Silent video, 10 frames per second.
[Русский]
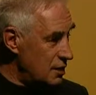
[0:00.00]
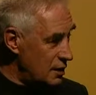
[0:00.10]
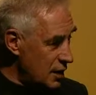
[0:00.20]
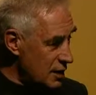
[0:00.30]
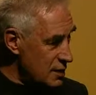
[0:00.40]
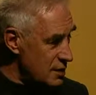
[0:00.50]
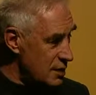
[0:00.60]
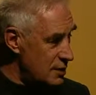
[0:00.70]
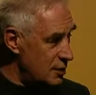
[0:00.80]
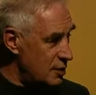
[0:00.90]
Да,
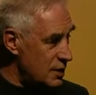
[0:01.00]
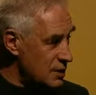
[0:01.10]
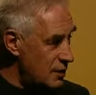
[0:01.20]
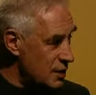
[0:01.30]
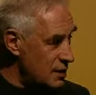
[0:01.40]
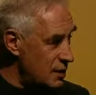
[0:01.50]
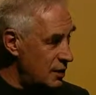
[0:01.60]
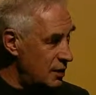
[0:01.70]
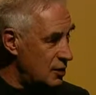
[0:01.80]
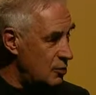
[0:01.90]
этажность растет, ну, Москва
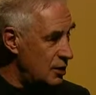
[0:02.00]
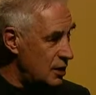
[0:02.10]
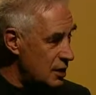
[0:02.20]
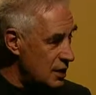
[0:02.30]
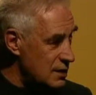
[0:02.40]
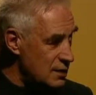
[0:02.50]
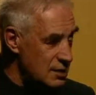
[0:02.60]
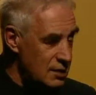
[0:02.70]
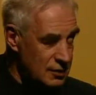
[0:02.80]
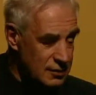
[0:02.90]
стареет, коммуникации
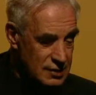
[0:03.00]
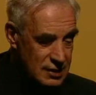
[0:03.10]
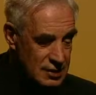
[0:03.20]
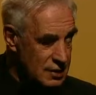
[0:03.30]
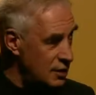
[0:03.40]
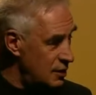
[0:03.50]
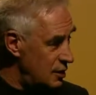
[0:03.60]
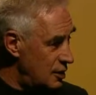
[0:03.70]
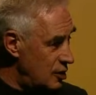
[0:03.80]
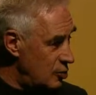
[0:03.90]
становятся, так сказать,
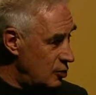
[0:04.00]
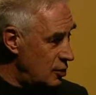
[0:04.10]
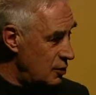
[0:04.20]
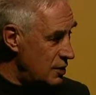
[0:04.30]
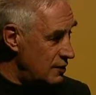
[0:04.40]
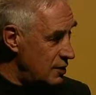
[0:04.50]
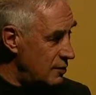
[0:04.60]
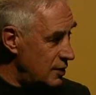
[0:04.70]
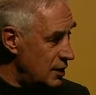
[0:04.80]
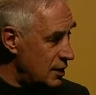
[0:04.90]
угу. более
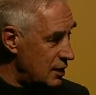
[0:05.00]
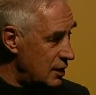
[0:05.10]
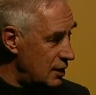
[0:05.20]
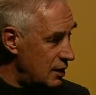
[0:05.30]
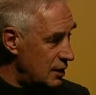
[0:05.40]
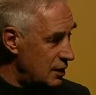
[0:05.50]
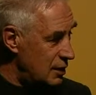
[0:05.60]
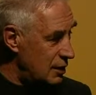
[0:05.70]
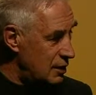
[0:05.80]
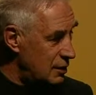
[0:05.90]
уязвимыми и так далее, больше. и
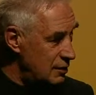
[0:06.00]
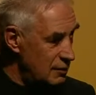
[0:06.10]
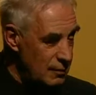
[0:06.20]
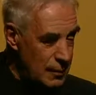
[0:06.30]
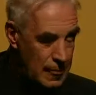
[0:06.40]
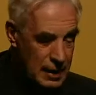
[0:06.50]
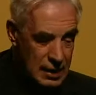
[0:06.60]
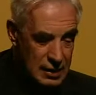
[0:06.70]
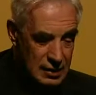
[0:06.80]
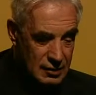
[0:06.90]
так далее.
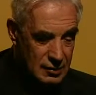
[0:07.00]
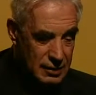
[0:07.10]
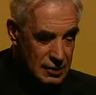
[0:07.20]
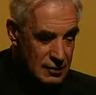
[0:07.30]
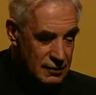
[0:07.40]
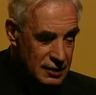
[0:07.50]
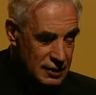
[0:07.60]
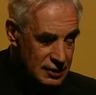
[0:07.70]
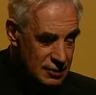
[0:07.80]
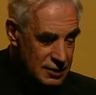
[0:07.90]
Ну и потом
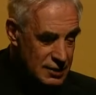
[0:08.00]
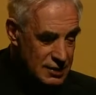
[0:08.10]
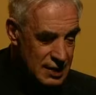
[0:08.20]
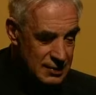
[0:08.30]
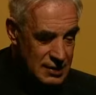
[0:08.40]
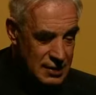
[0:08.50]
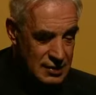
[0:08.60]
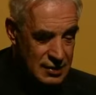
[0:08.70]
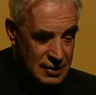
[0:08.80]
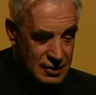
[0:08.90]
вы только что сами
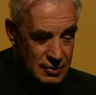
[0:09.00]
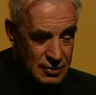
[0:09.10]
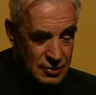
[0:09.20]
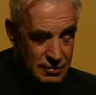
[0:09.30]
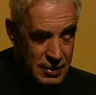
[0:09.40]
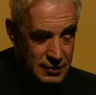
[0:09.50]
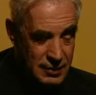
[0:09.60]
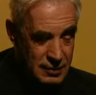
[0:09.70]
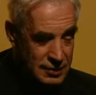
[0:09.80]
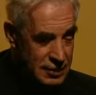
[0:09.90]
сказали о том, что
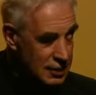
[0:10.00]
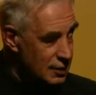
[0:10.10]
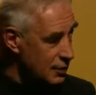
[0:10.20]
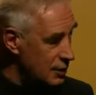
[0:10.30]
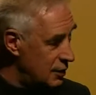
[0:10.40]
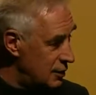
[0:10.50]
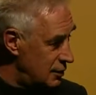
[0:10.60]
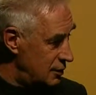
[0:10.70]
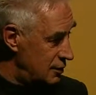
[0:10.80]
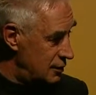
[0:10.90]
память людей короткая.